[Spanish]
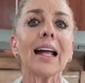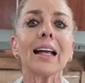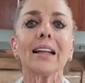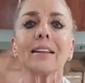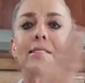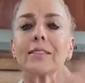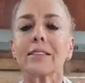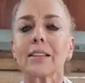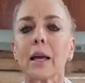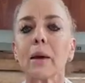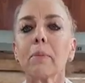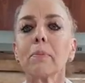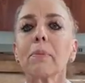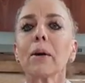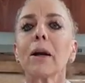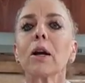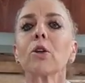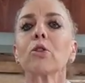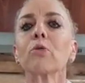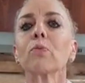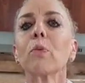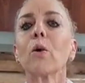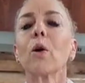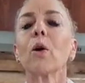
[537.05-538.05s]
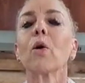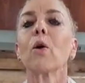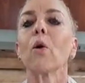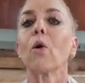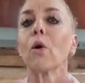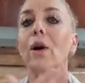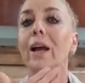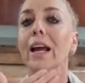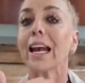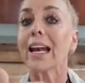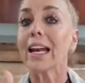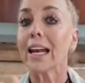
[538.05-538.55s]
siempre los pongo
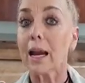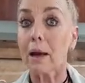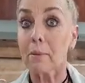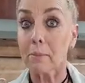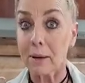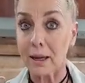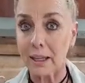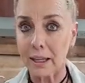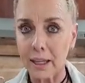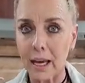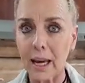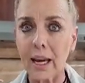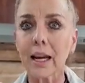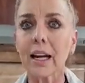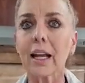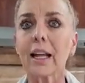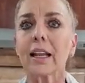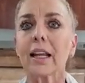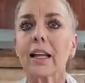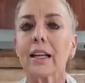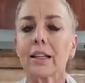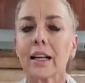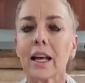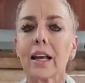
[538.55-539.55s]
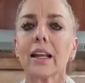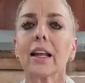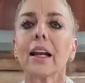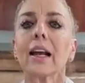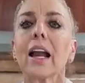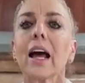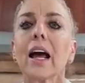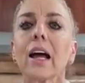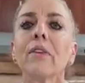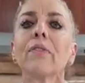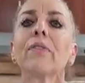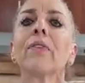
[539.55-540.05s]
en la mañana del día de
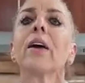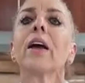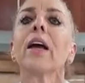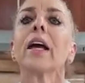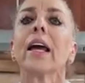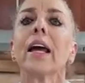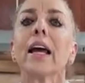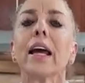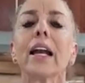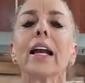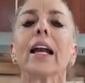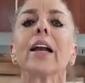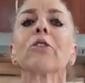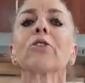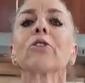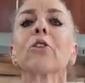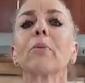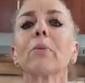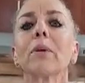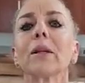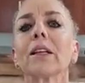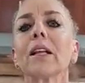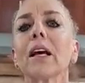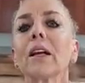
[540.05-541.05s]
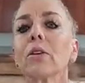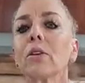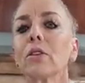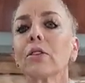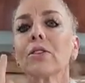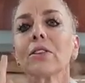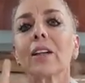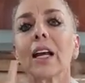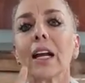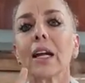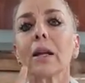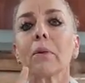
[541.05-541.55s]
live en los comentarios
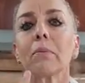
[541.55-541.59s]
de la